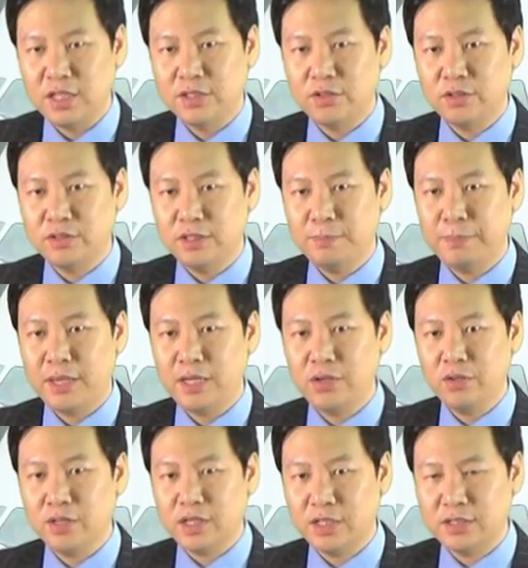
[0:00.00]
이천십팔
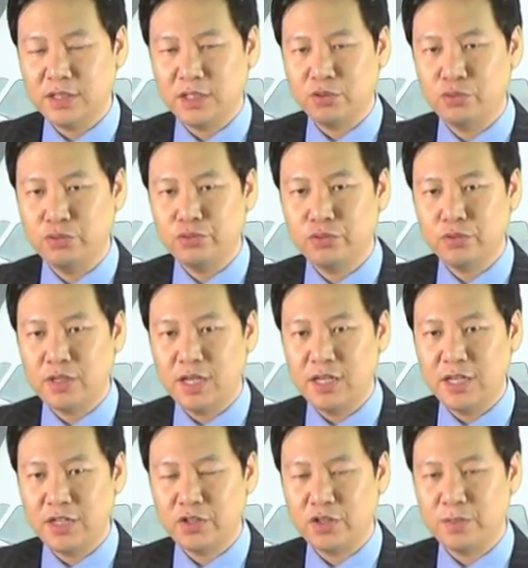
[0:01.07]
년까지
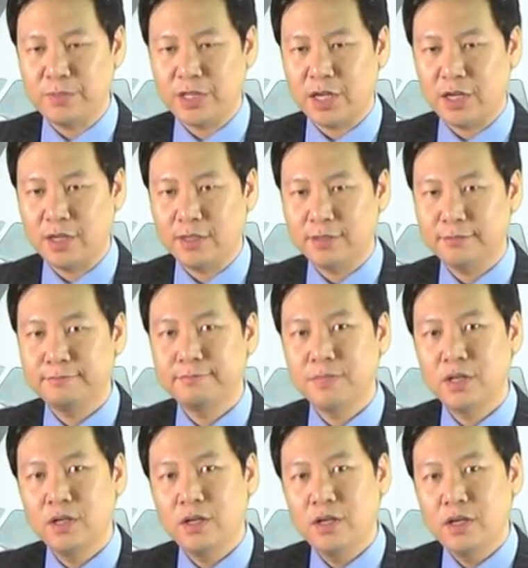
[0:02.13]
구축할 예정입니다.
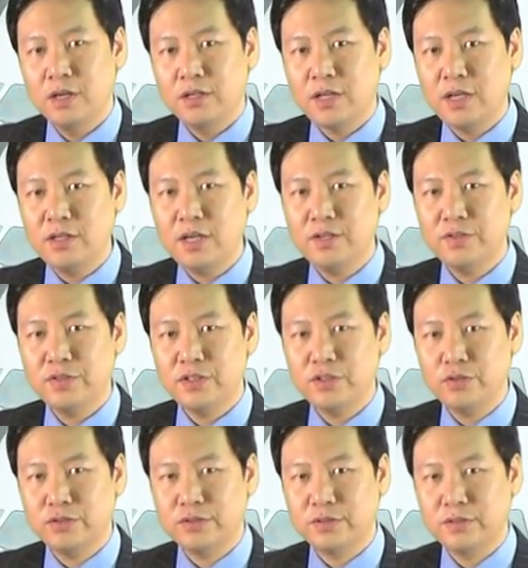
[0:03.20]
케이에스지
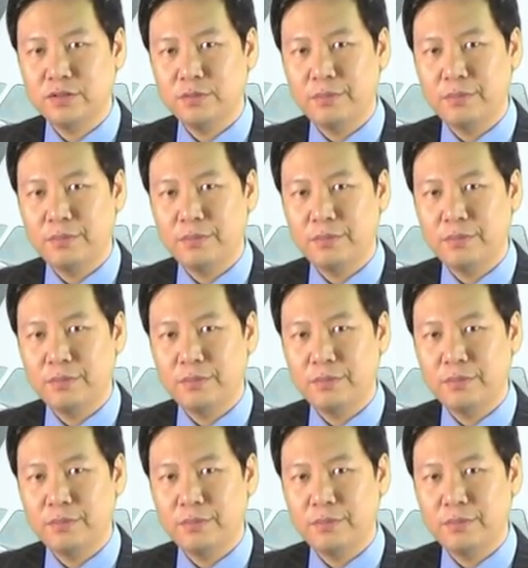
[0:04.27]
뉴스